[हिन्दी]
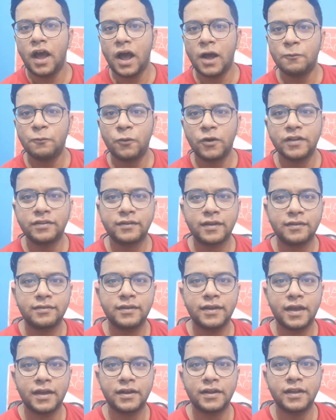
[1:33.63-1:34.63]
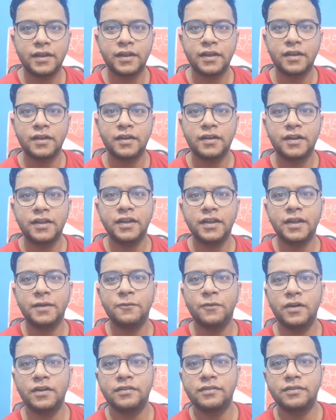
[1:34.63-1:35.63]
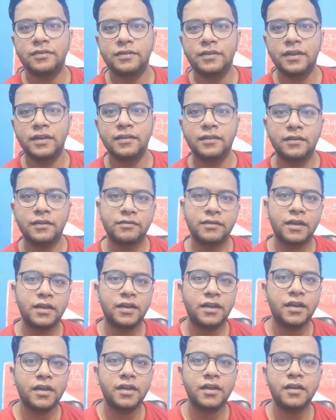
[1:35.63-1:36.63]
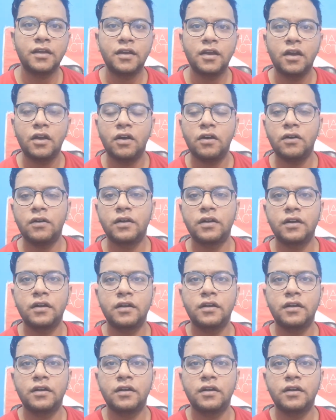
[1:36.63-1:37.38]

अब वॉइस कैसी आ रही है ठीक है वॉइस तेज़ सही है और